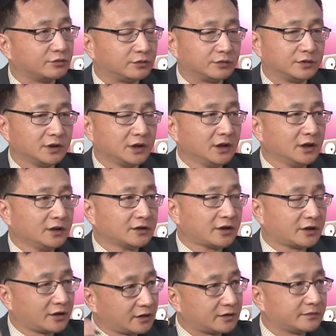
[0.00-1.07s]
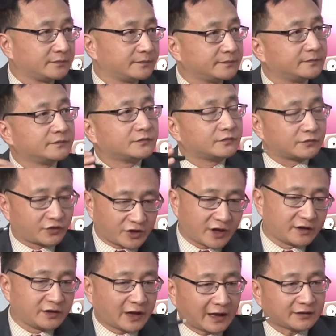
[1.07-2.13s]
没错，这个切尼搞的嘛，切
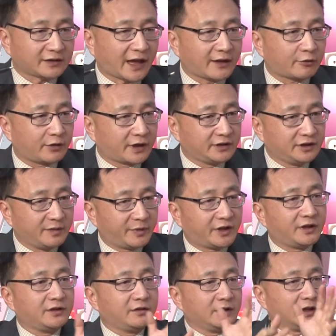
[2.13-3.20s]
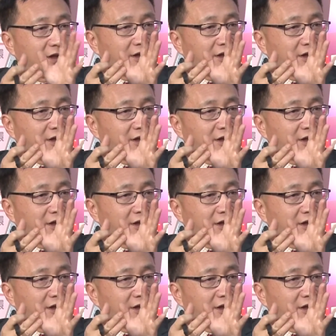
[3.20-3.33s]
尼他带回了一批